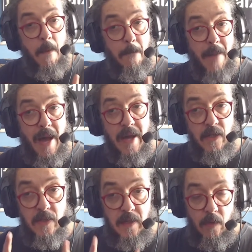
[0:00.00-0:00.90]

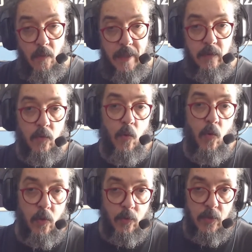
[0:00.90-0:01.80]
Mas não é
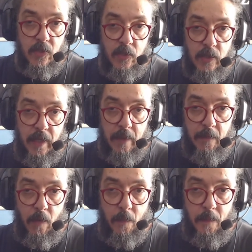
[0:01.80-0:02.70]
todo o
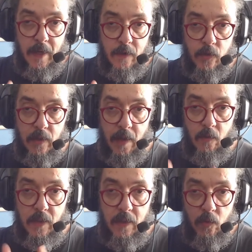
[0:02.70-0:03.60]
sistema
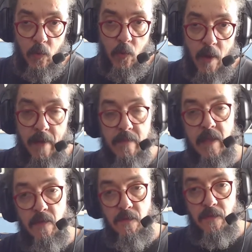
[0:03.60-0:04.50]
operacional GNU
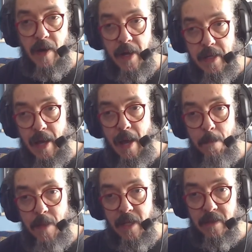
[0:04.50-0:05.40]
que vai
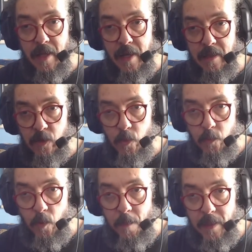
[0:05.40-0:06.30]
habilitar isso
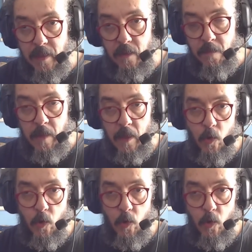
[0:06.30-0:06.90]
por padrão.